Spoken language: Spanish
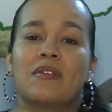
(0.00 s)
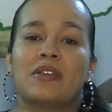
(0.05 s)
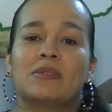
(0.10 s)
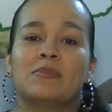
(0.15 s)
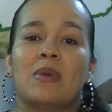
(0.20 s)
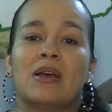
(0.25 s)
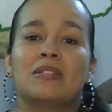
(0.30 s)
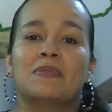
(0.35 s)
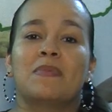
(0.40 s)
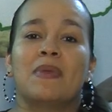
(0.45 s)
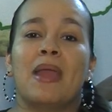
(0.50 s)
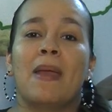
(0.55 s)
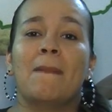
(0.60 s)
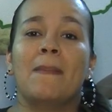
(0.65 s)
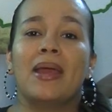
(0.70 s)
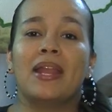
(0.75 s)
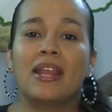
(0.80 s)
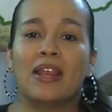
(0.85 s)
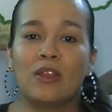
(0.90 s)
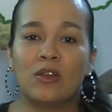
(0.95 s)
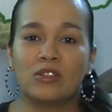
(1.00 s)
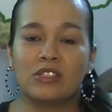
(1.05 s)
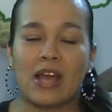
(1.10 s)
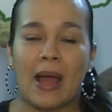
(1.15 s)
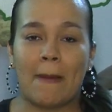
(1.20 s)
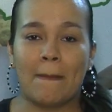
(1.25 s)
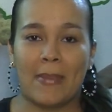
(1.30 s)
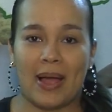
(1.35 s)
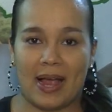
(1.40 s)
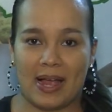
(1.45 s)
vez más bienvenidos
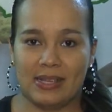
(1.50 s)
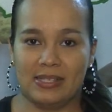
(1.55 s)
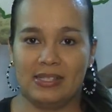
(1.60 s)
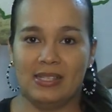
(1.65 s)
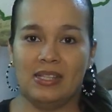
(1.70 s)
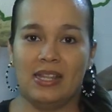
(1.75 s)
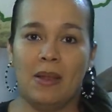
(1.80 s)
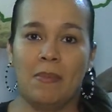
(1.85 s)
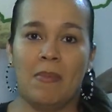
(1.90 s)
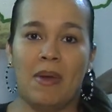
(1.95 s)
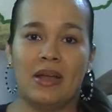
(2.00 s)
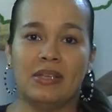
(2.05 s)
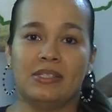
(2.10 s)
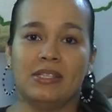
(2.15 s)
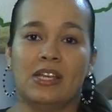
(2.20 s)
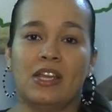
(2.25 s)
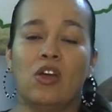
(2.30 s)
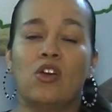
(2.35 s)
a Magazine El Valle